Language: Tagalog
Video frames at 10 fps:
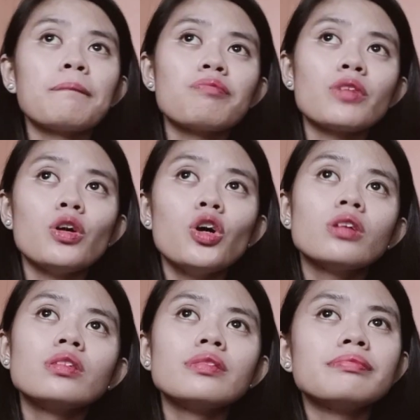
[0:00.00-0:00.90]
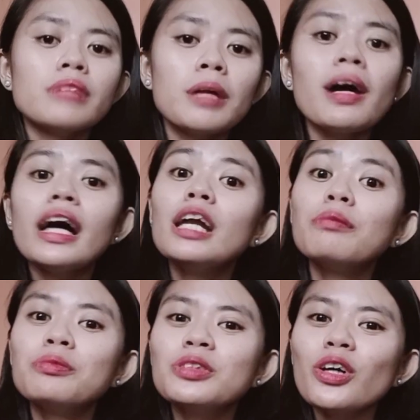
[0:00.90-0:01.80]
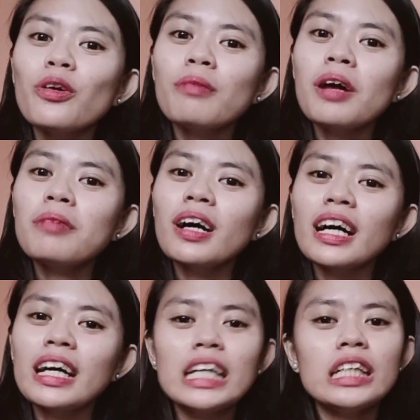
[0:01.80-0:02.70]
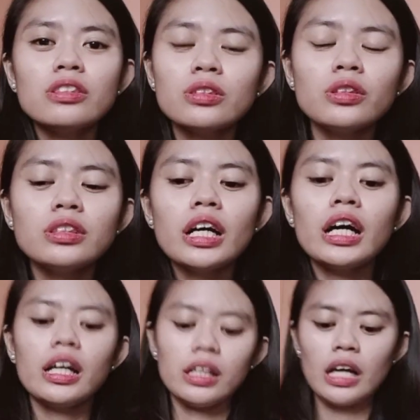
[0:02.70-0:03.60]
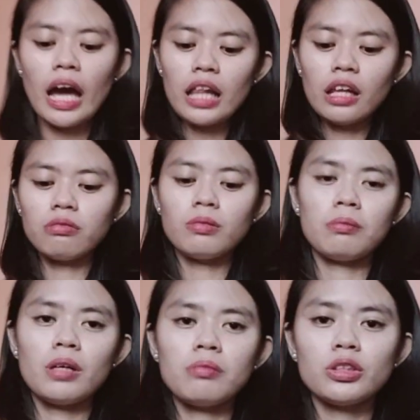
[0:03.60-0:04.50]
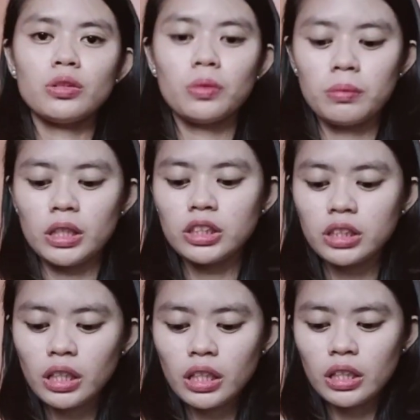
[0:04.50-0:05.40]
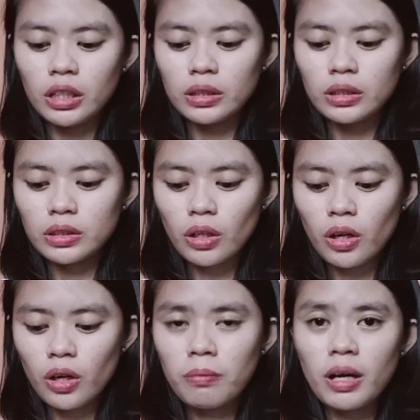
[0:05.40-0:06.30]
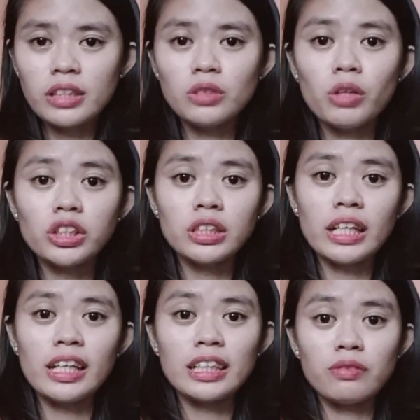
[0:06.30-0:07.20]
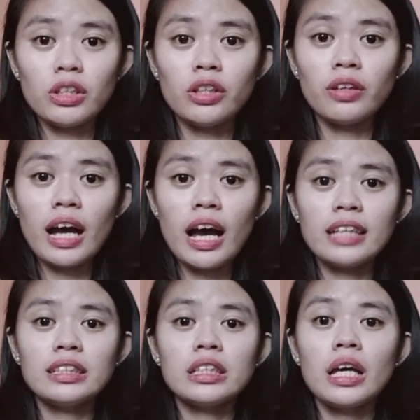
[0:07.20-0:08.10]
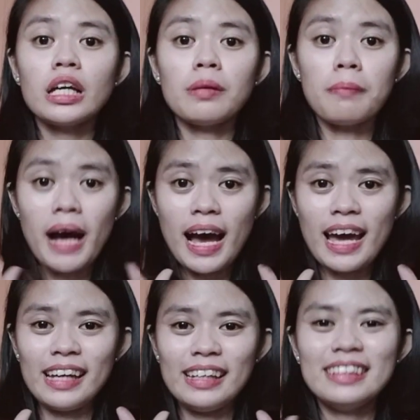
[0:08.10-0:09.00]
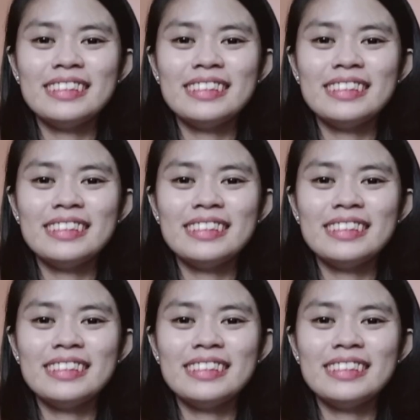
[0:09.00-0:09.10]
O, pamakailapod mo sa akong mama kay, you know na, I love my mama so much. So, must watch the next video guys. Bye!